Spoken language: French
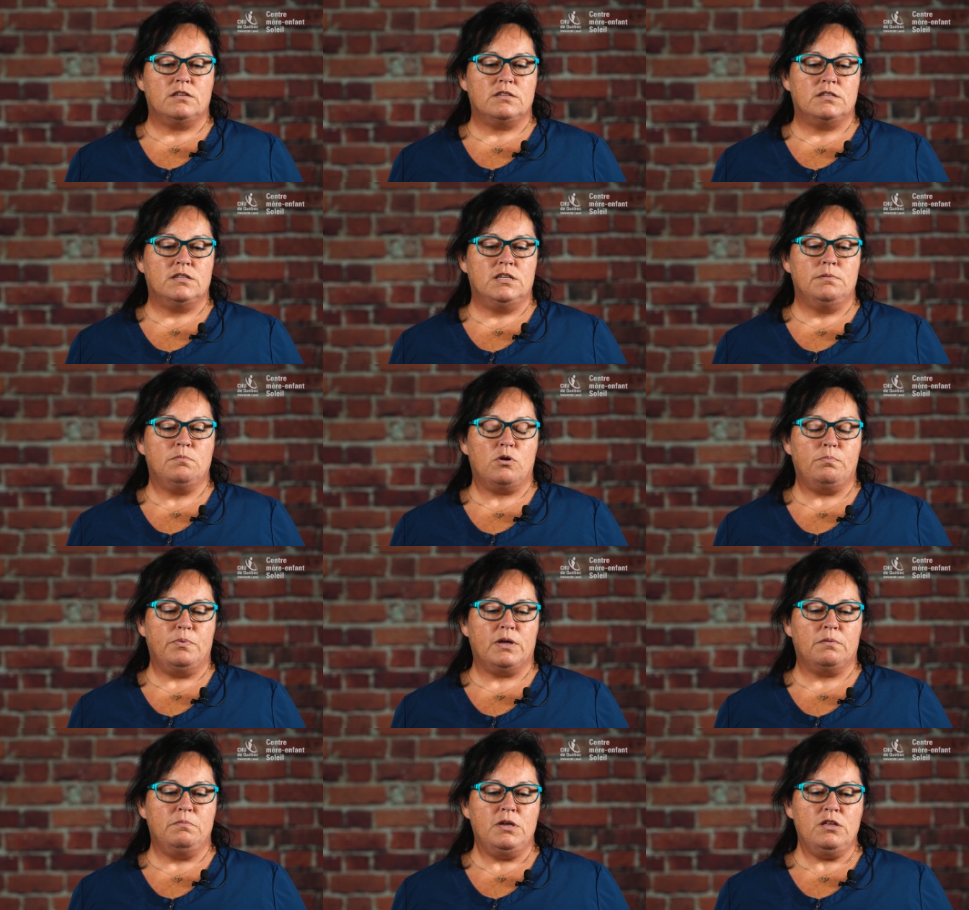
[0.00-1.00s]
Ce qui m'a
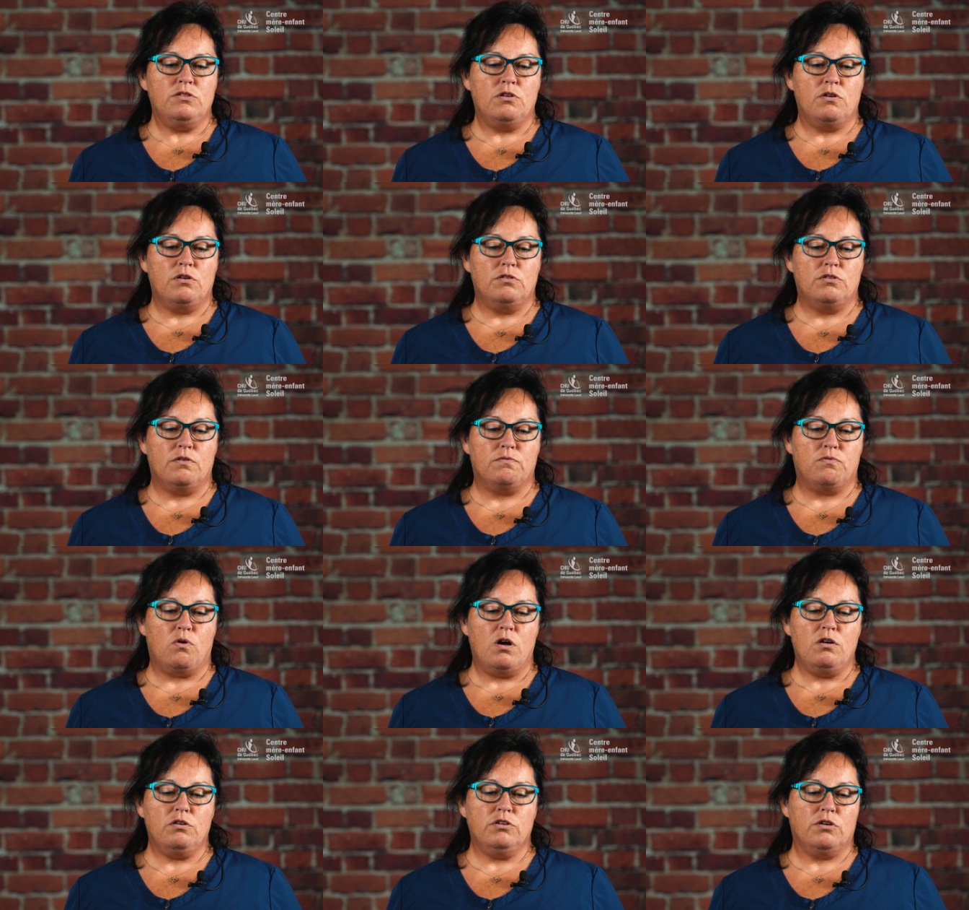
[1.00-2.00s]
permis de,
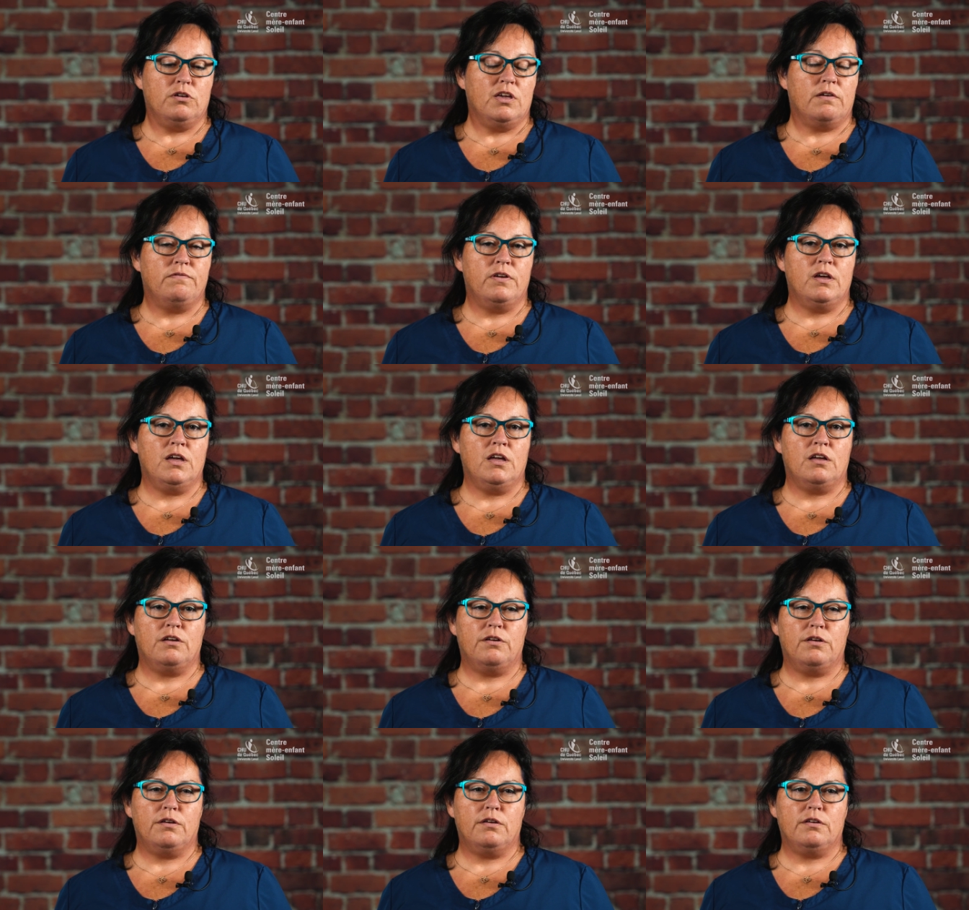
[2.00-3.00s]
voir qu'il y,
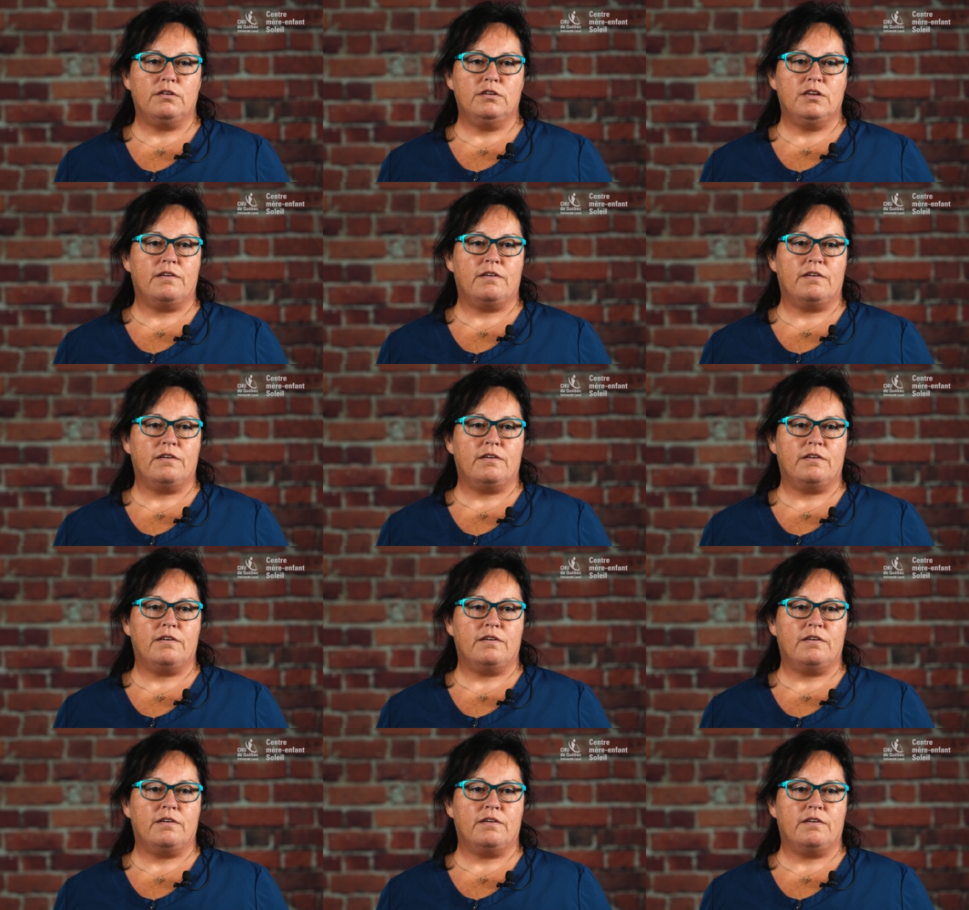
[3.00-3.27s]
avait,